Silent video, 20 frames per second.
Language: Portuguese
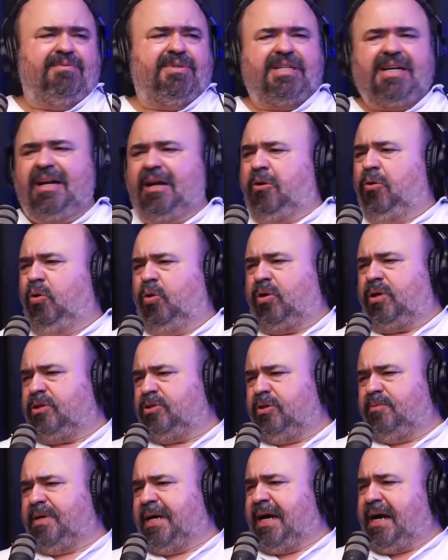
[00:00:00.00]
Mas, cara, é louca, é
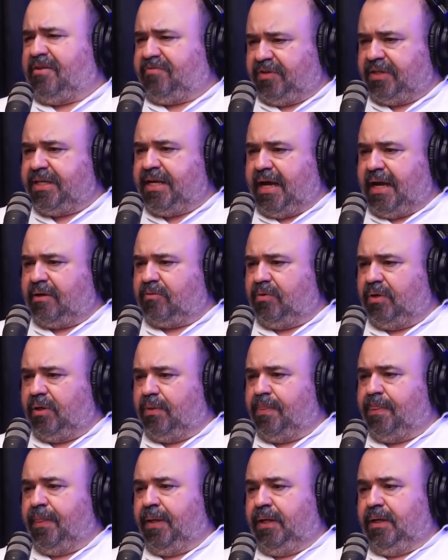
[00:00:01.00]
só uma garrafa de água.
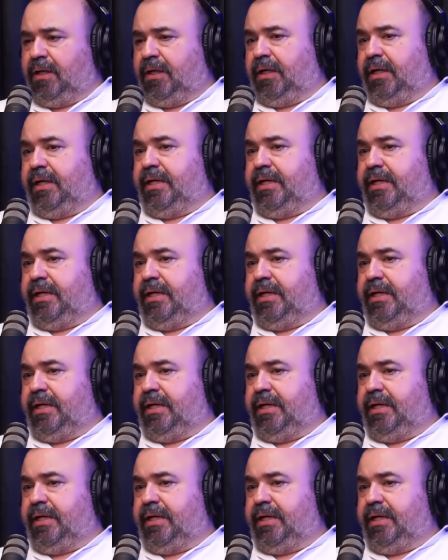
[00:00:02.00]
Uhum.